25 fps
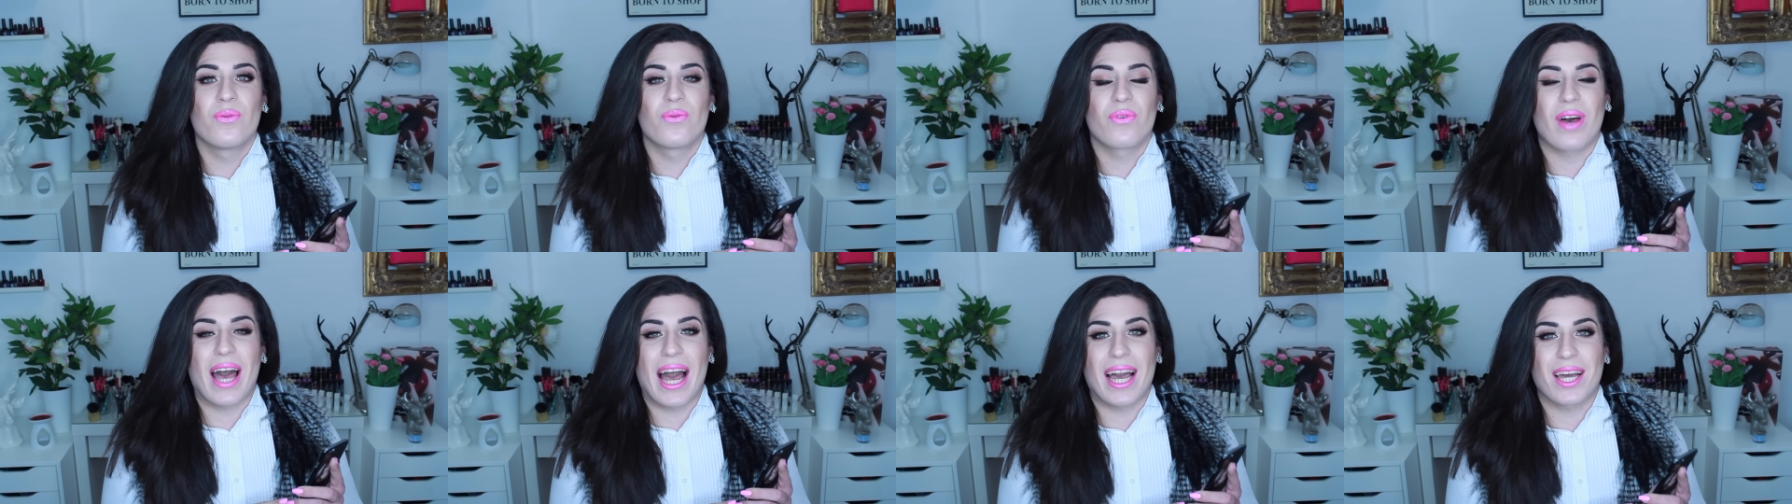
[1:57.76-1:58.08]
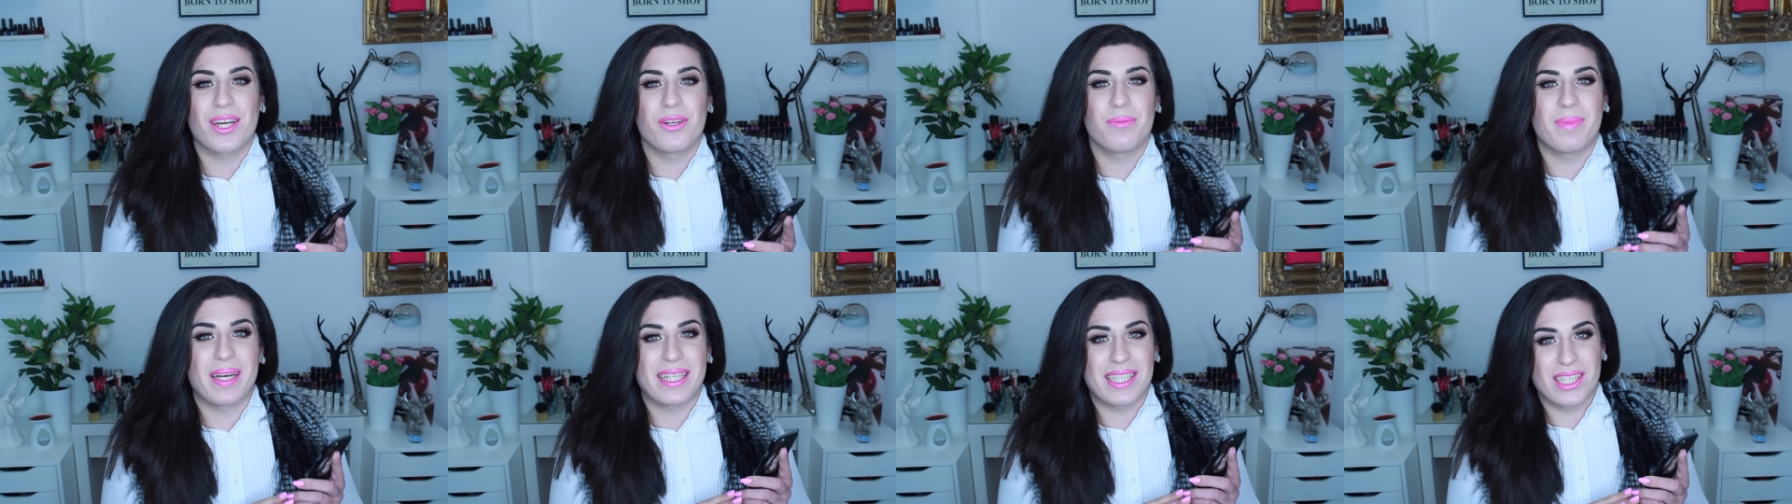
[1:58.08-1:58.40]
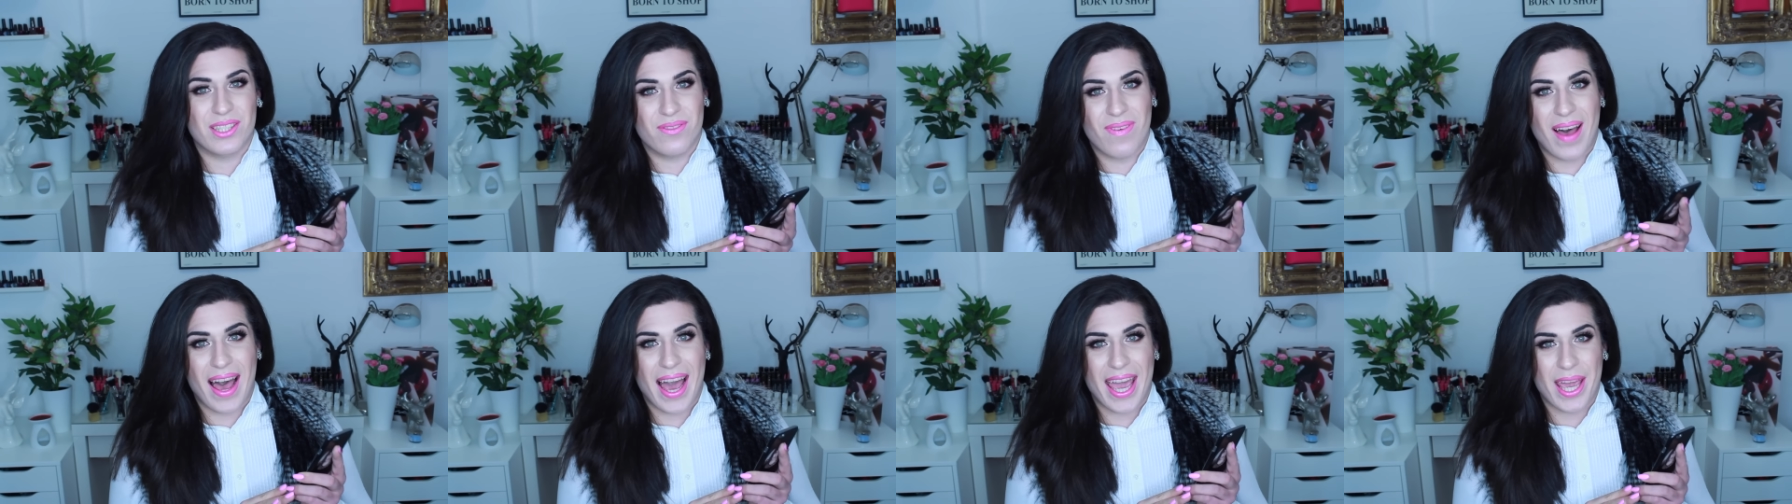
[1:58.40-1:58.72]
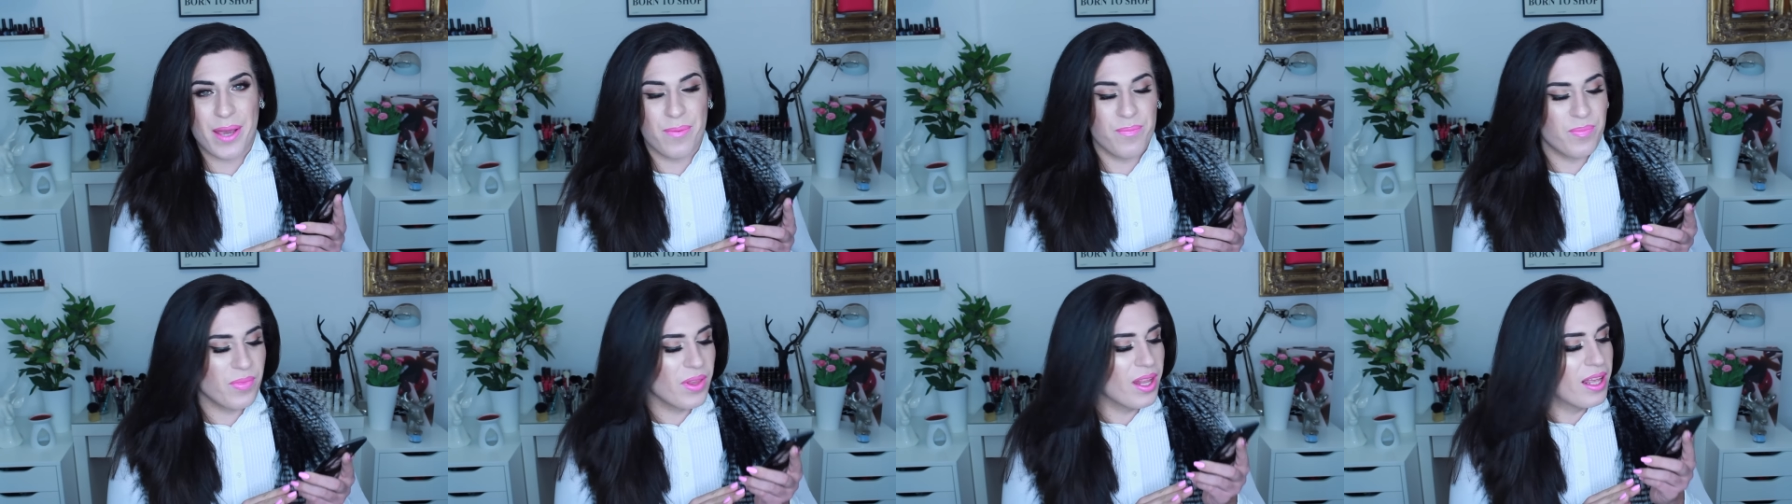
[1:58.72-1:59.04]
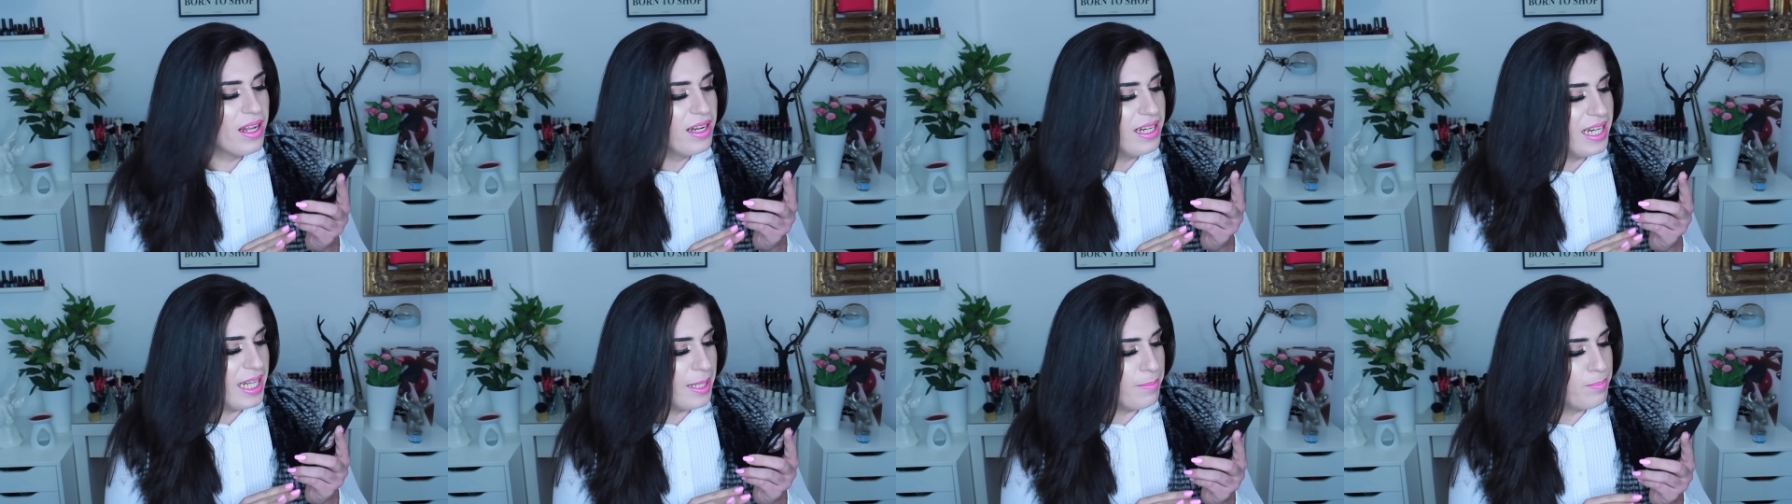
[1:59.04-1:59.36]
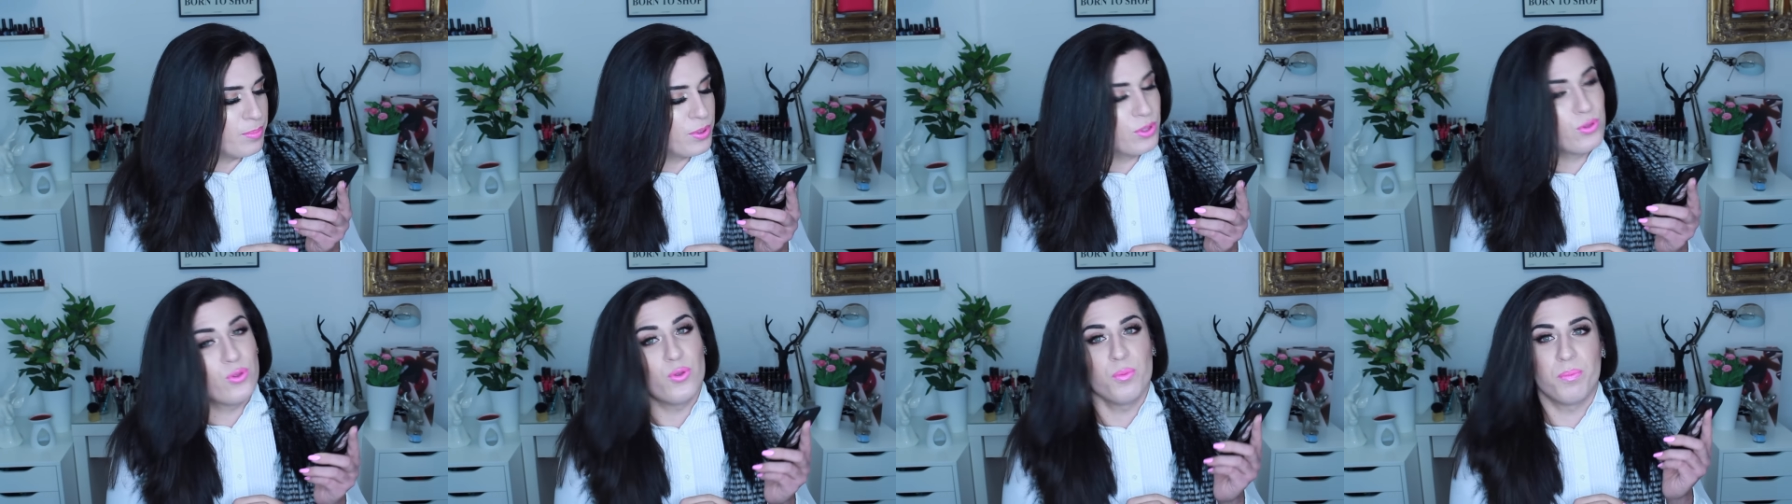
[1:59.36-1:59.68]
Frage Nummer 2.
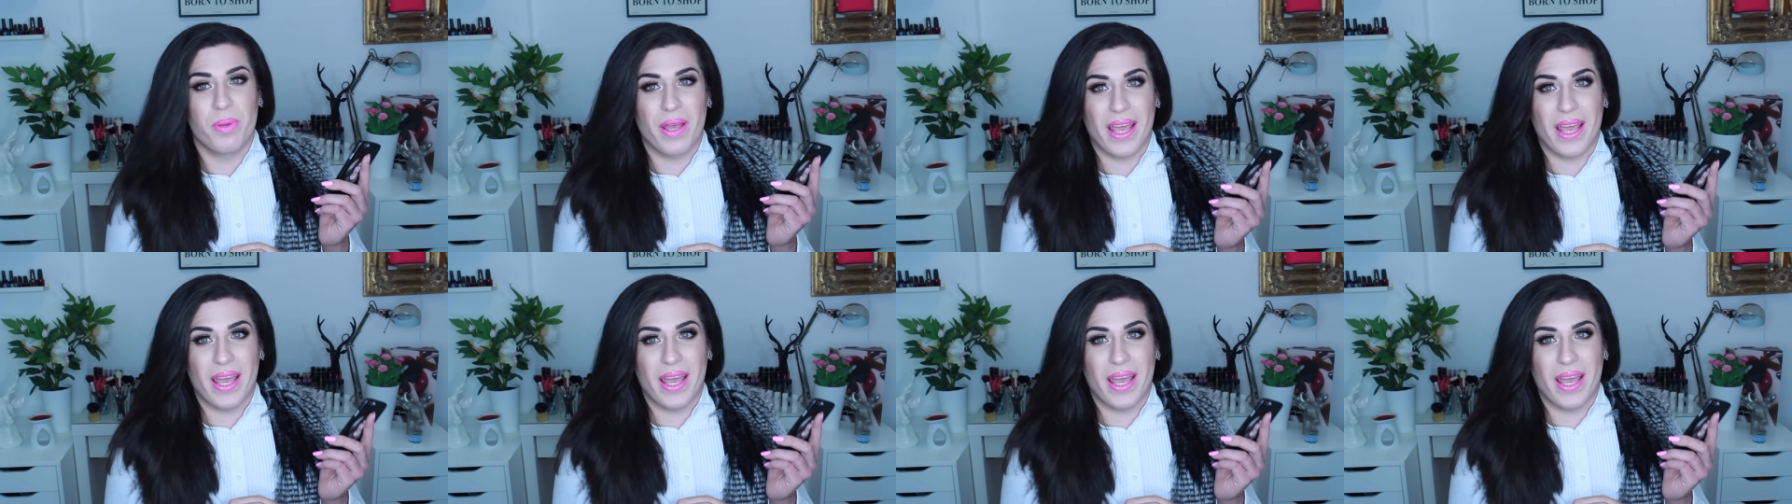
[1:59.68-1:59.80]
Liebst du